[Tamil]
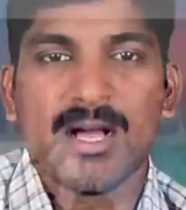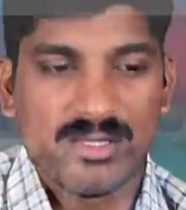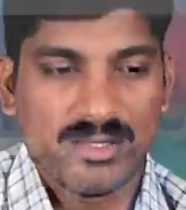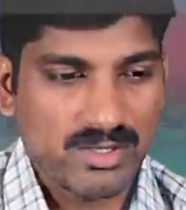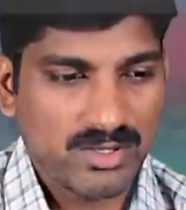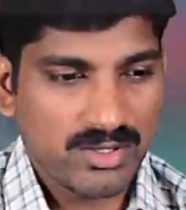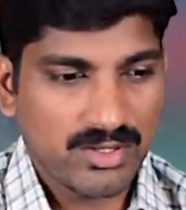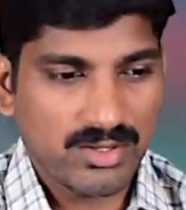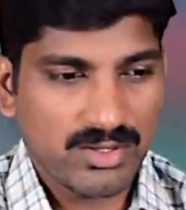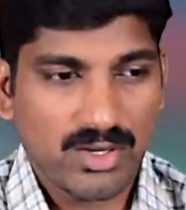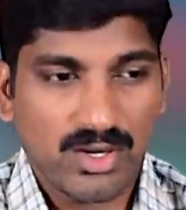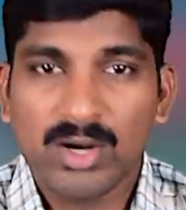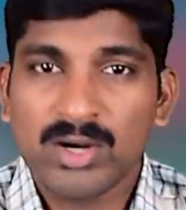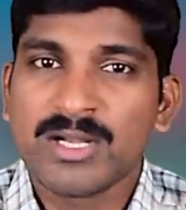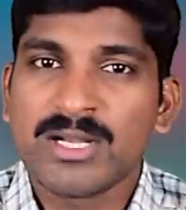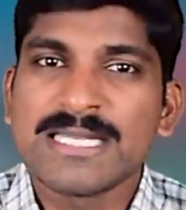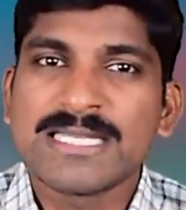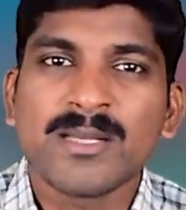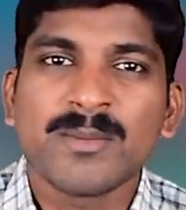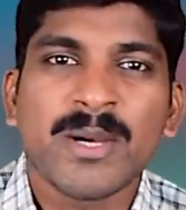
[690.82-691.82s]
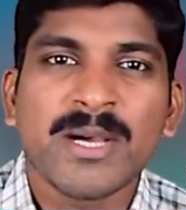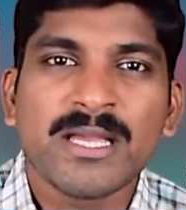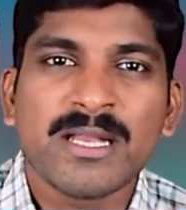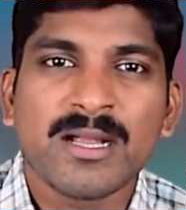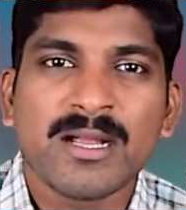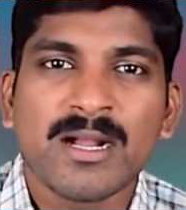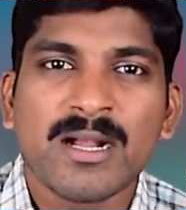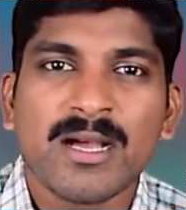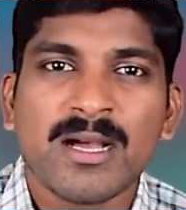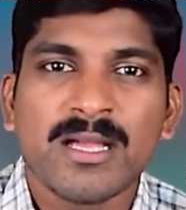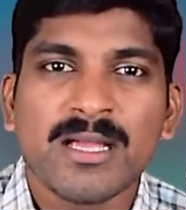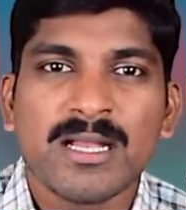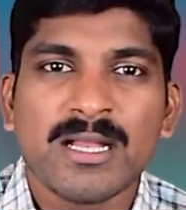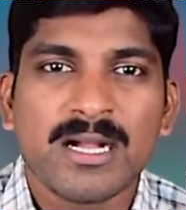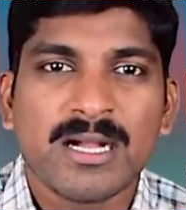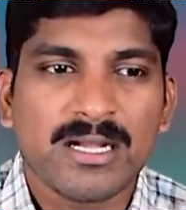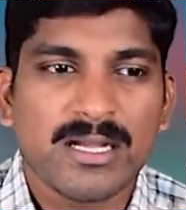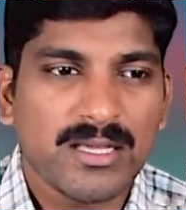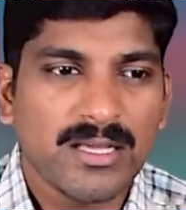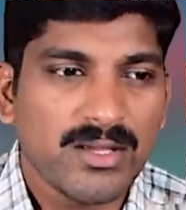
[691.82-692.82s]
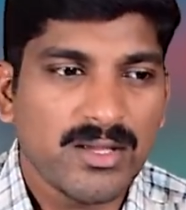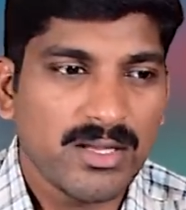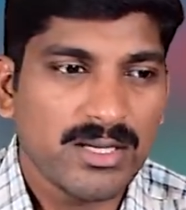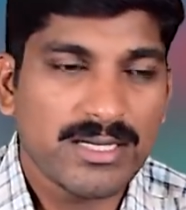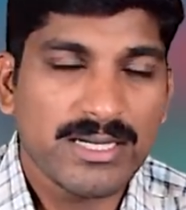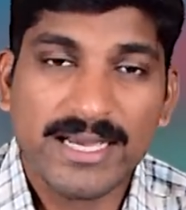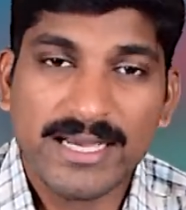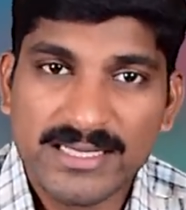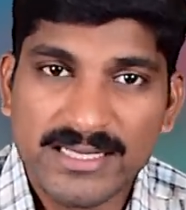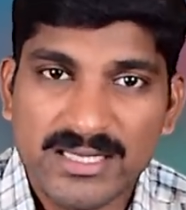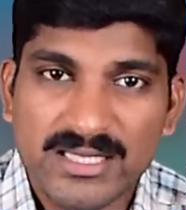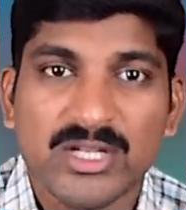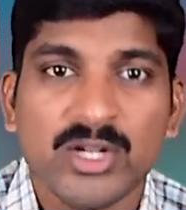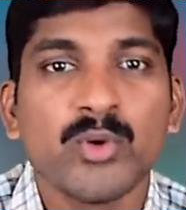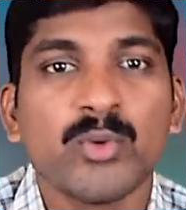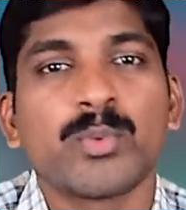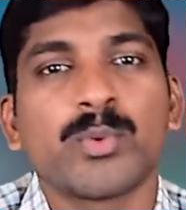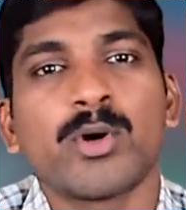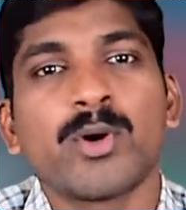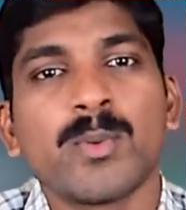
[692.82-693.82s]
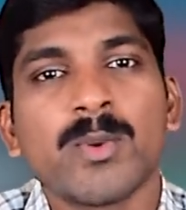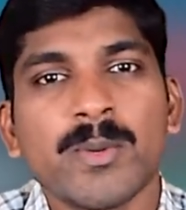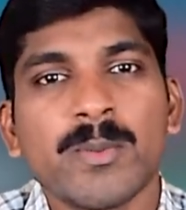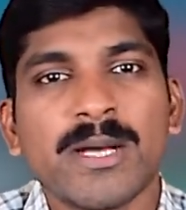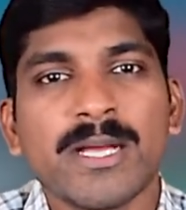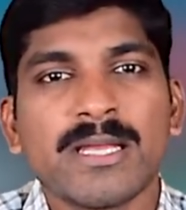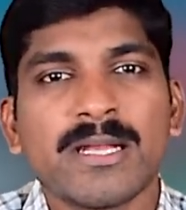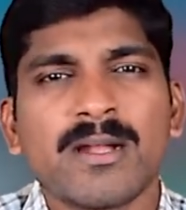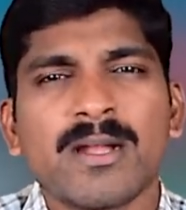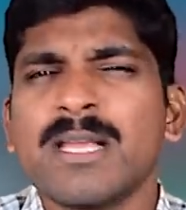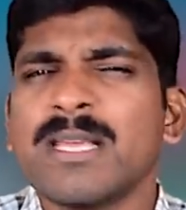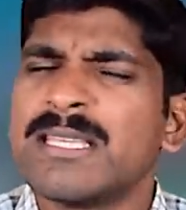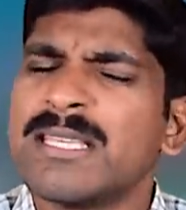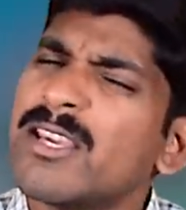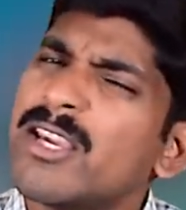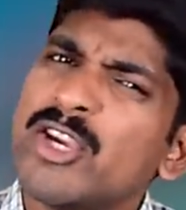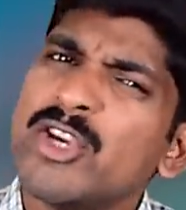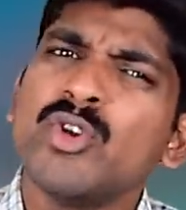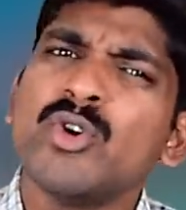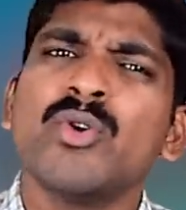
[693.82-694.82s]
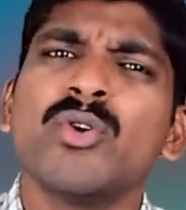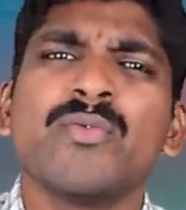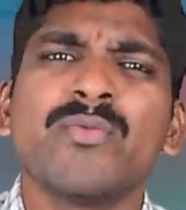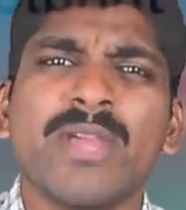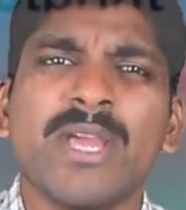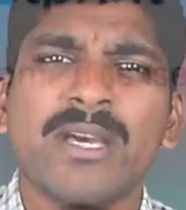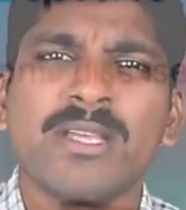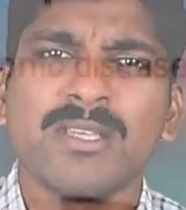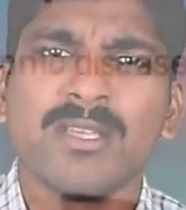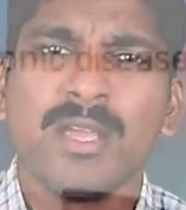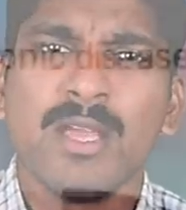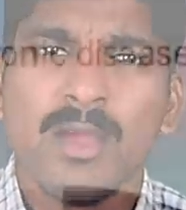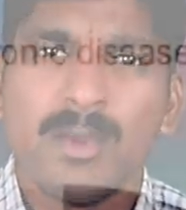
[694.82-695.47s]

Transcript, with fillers: அது ஆட்டிசமாக இருக்கலாம் இல்லாட்டி டைஜஸ்டிவ் ப்ராப்ளமாக இருக்கலாம் ஏதோ ஒரு வியாதி